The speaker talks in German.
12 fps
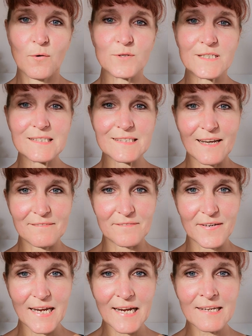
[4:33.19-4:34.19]
Und dieser
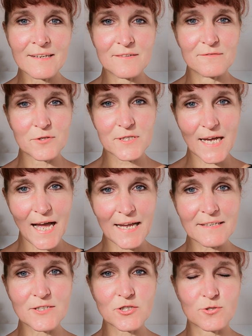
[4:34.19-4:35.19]
Weg wird ja
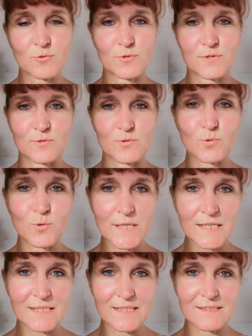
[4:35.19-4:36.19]
angestoßen
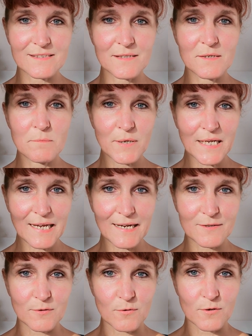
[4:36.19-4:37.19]
durch diese
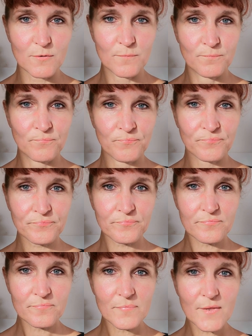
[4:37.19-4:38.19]
Begegnung.
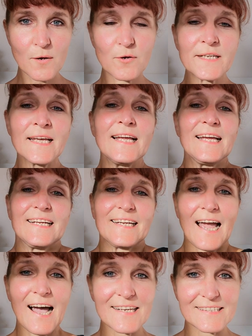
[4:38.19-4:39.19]
Und
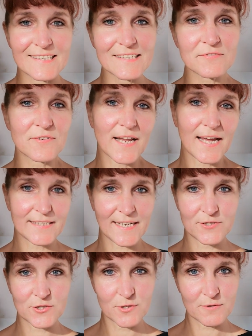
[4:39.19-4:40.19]
ja, es ist vielleicht
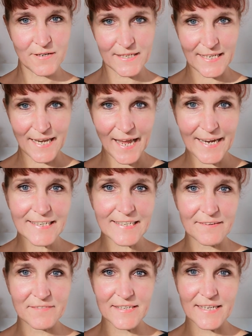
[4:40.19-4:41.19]
ein Stück weit
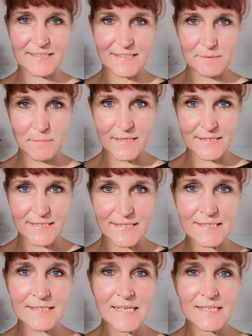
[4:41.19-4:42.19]
leichter, wenn das jemand
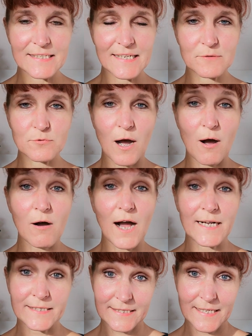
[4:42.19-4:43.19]
ist, den du auch
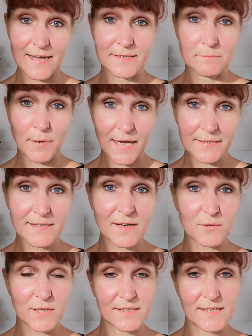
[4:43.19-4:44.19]
als deinen
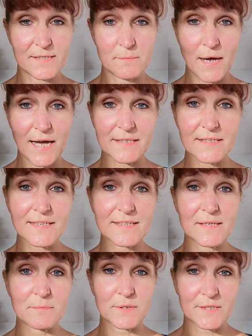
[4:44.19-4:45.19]
Partner oder deine Partnerin
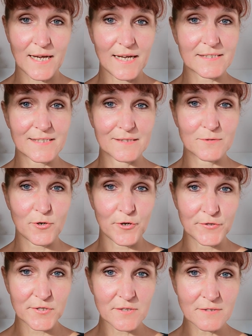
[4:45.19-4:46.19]
in Betracht ziehen
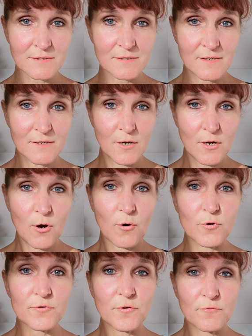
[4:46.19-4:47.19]
könntest
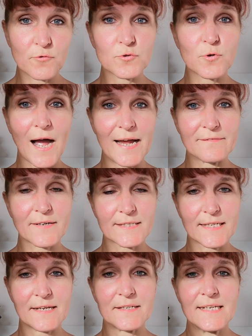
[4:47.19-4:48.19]
und wo du einfach
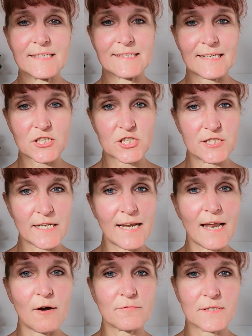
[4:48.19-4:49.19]
dann sehr
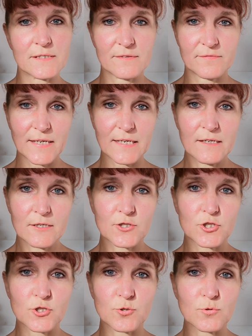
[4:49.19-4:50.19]
schnell auf diesen Weg
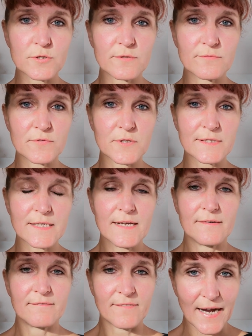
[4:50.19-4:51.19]
gestoßen wirst,
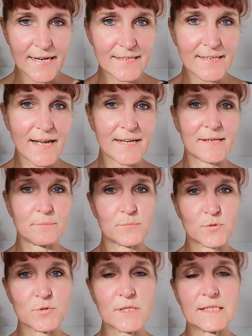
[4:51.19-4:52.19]
weil ja
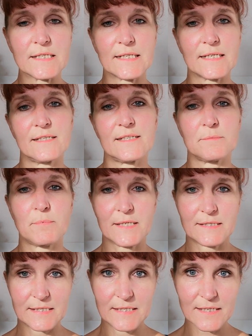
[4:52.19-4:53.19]
eben durch die Dinge, die
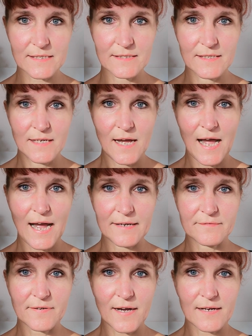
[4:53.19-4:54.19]
passieren,
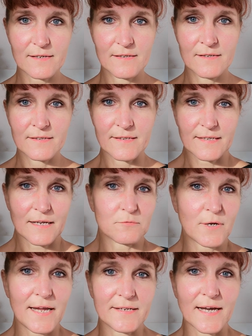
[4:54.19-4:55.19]
einfach, ja, du
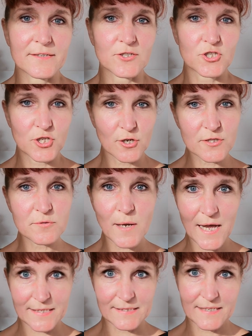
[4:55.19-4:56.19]
keine andere Chance
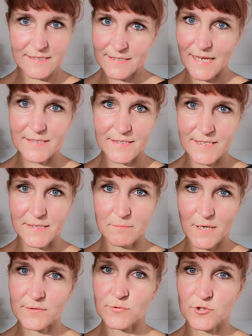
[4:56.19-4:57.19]
mehr hast, als deine
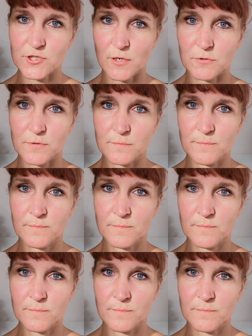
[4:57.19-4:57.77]
Themen anzuschauen.